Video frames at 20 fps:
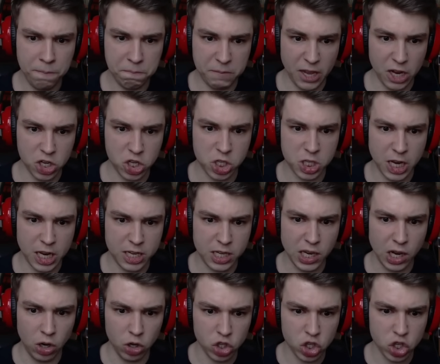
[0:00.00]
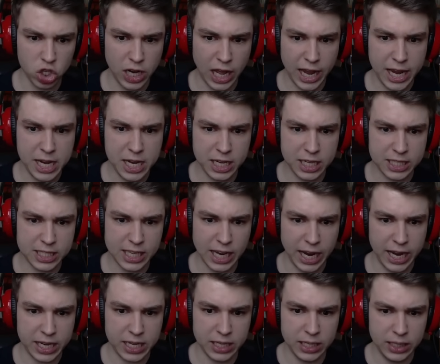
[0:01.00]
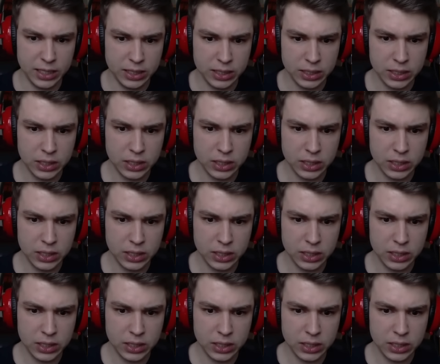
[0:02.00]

Der steht hier auch schon einige Zeit, ne?